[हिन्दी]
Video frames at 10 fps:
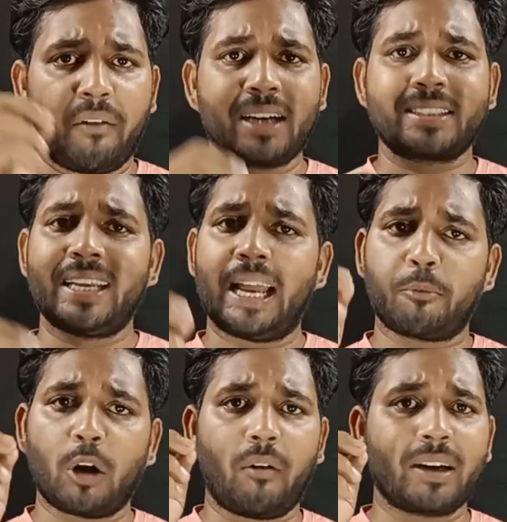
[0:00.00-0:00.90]
अवार्ड्स हैं
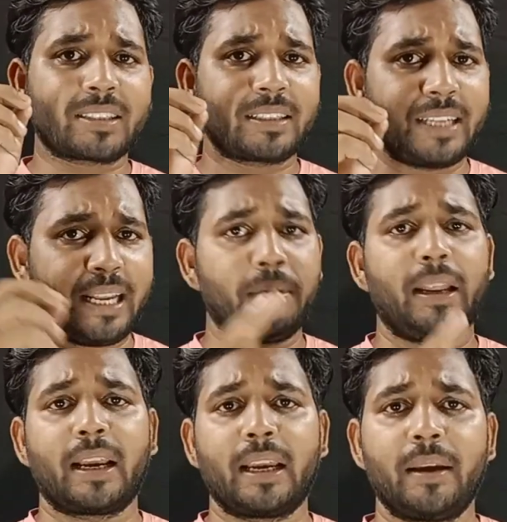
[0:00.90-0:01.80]
आपको अवार्ड्स नहीं
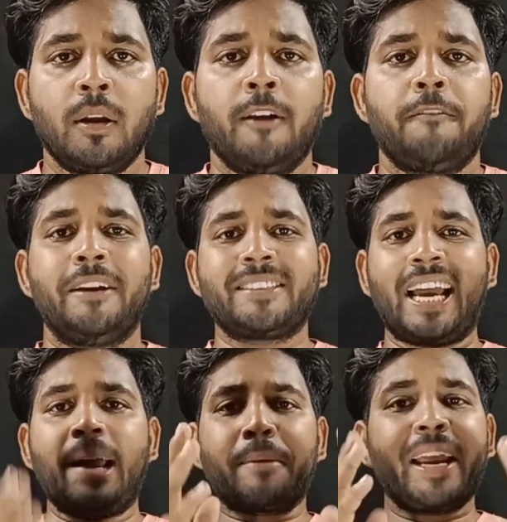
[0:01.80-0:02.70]
मिलेंगे फिर
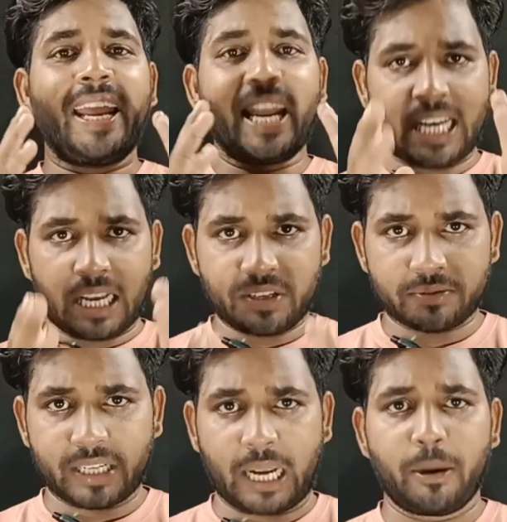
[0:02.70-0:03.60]
चाहे आपके एक लाख
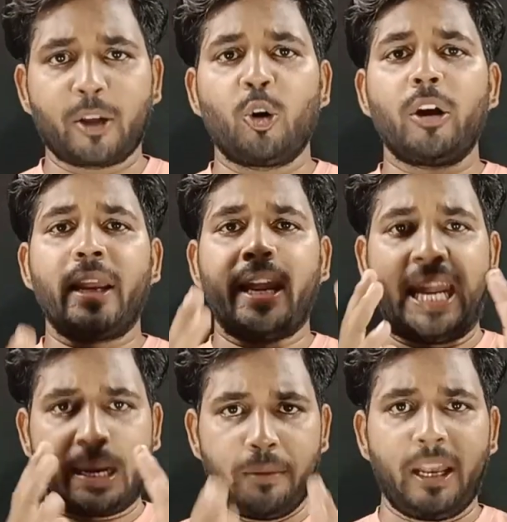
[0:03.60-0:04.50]
सब्सक्राइबर हो
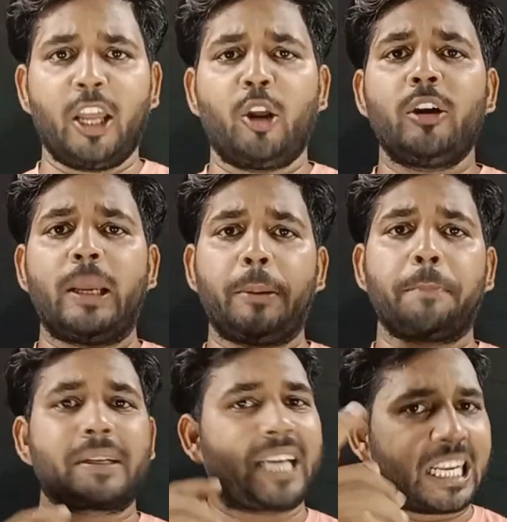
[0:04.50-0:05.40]
एक मिलियन हो या
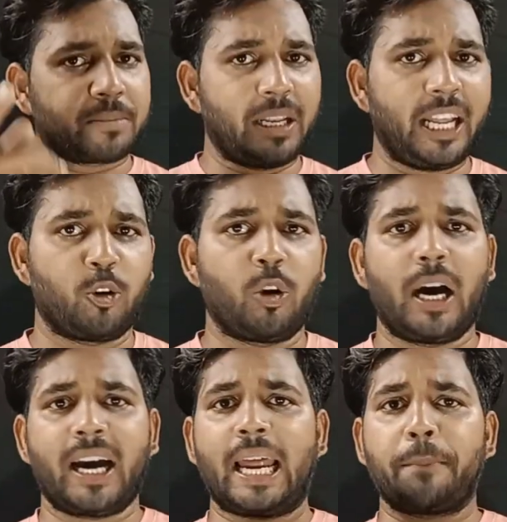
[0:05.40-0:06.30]
फिर पचास मिलियन हो
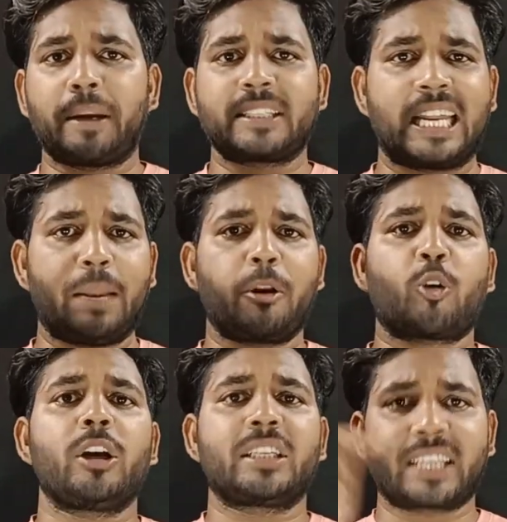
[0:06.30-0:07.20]
अगर आपके चैनल
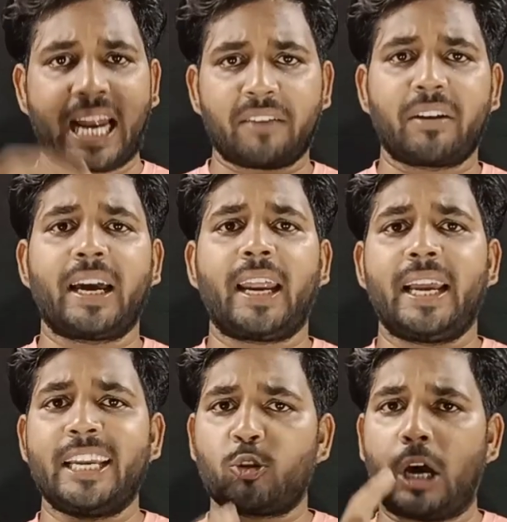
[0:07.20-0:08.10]
पर कोई स्ट्राइक
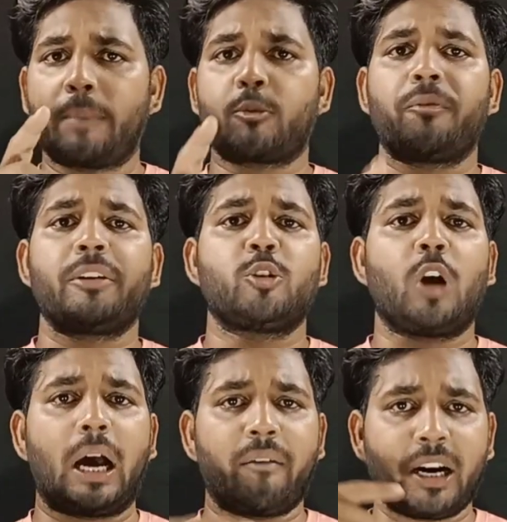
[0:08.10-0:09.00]
वगैरह आई है तो आपको फिर
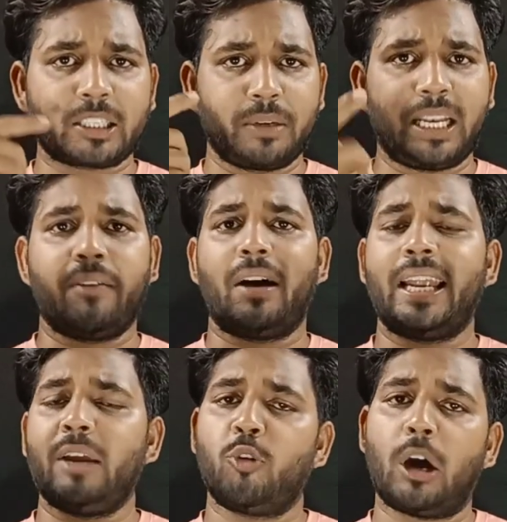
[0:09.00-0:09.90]
जो अवार्ड्स मिलने
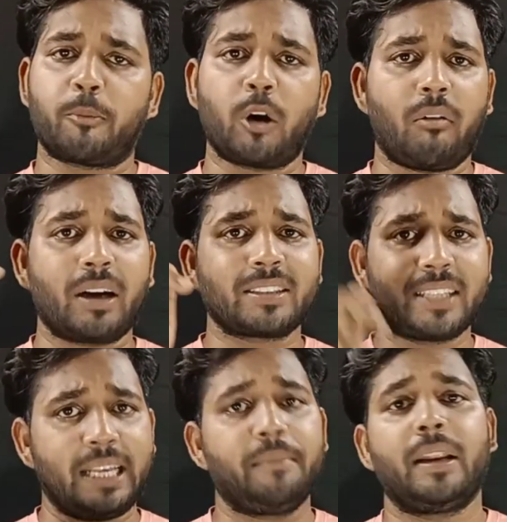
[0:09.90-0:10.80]
वाले हैं वो आपको अवार्ड्स
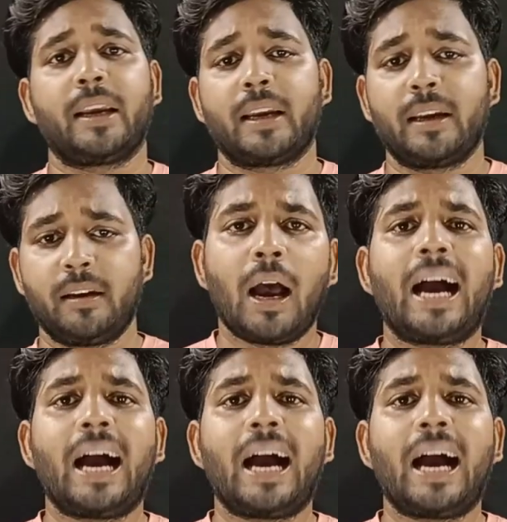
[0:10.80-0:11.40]
नहीं मिलेंगे